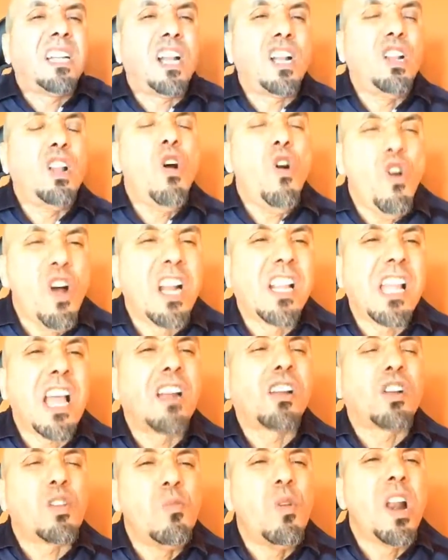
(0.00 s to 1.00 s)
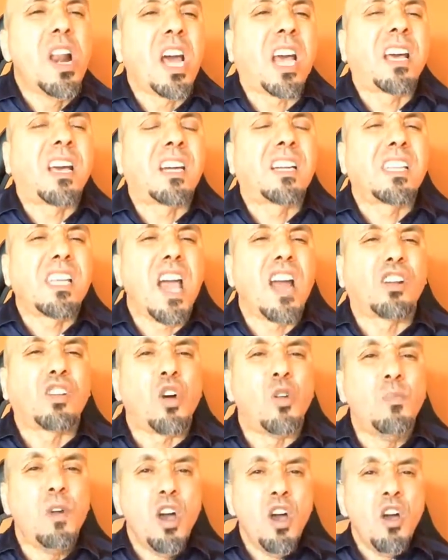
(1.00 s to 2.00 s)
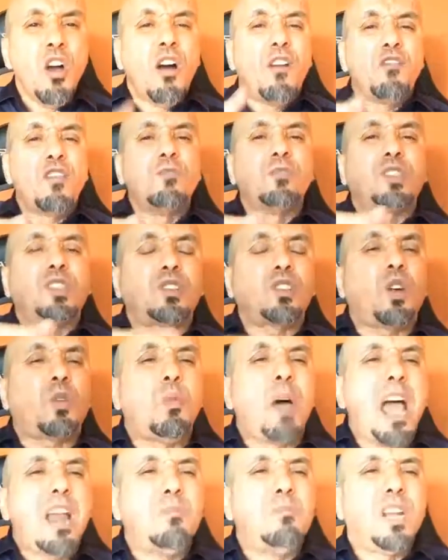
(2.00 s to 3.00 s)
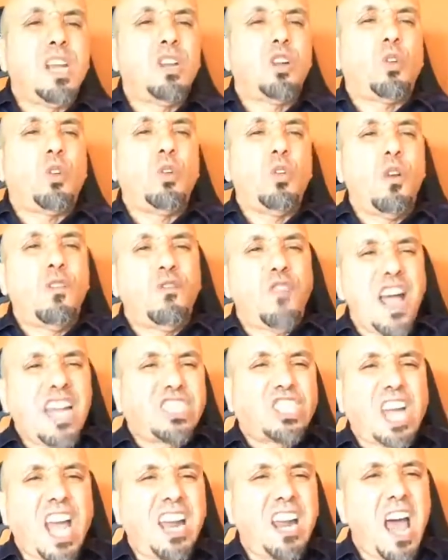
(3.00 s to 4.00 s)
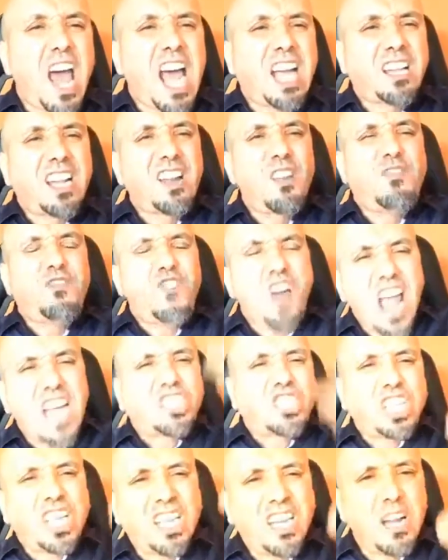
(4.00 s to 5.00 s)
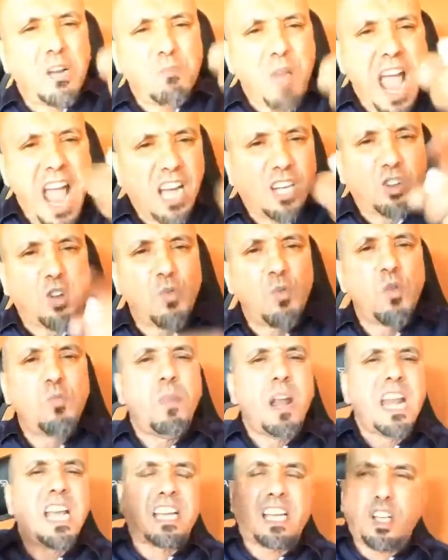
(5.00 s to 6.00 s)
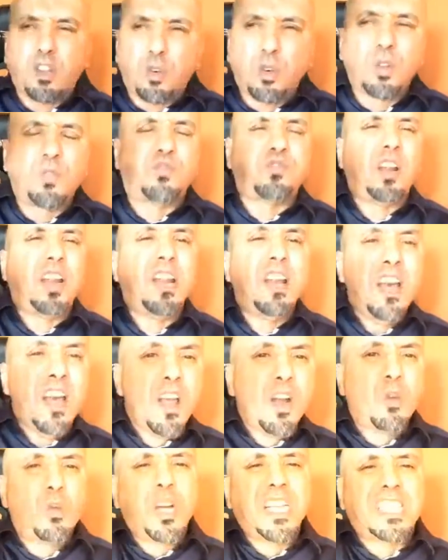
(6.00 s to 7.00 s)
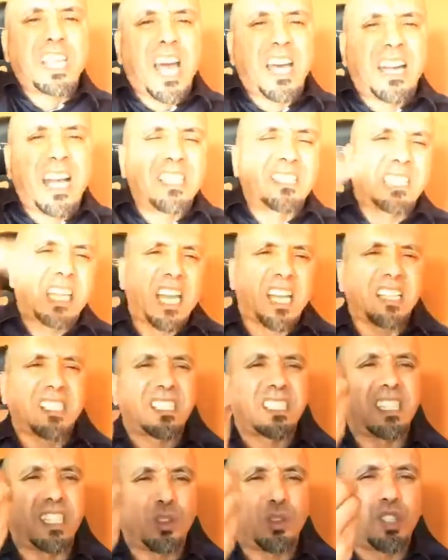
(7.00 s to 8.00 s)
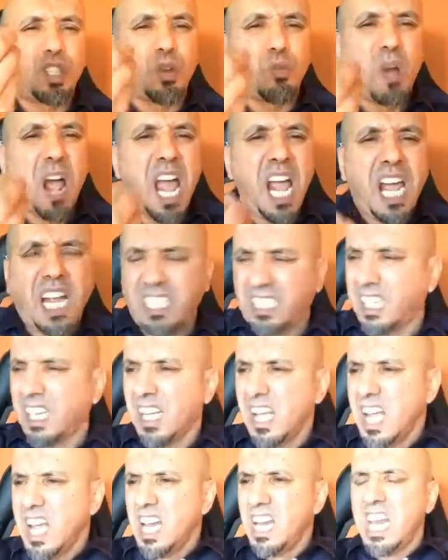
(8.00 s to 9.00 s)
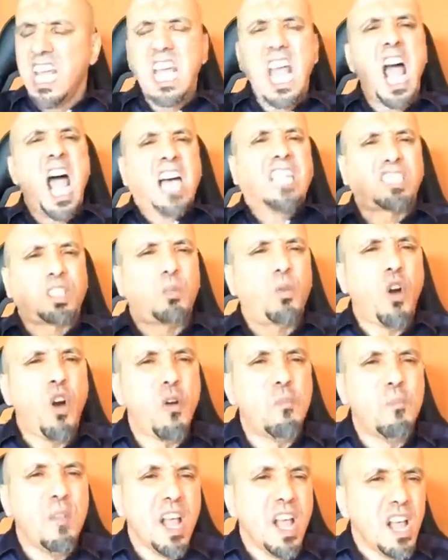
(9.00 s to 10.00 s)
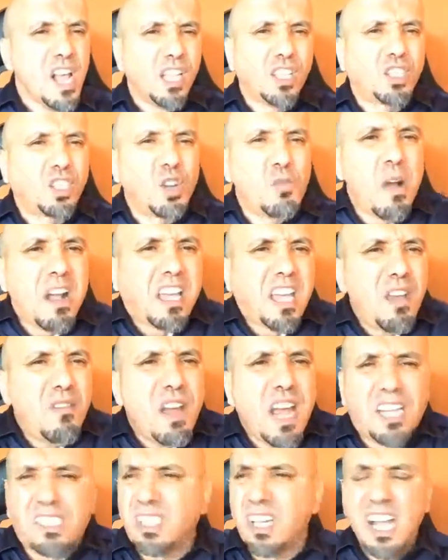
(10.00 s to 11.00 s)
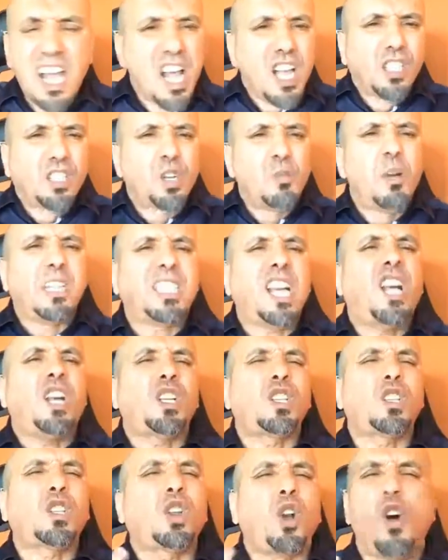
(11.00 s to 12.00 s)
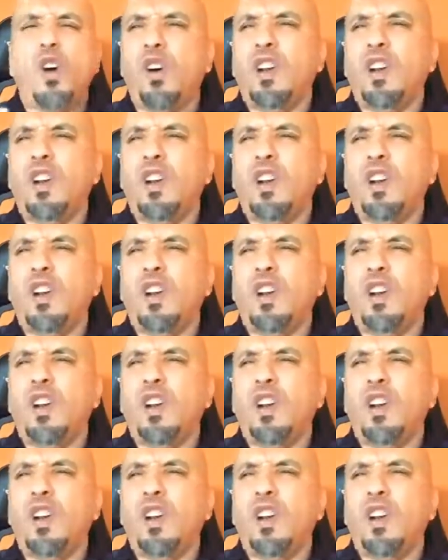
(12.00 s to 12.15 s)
الاول ديالكم والاخر ديالكم وفي المستقبل ملي يكونوا الفشله هاد الفاشلين بحالكم هما اللي كيكونوا في الوزارات كيخص شي واحد اللي يحاسبهم نتوما كيفاش نتوما تحطوا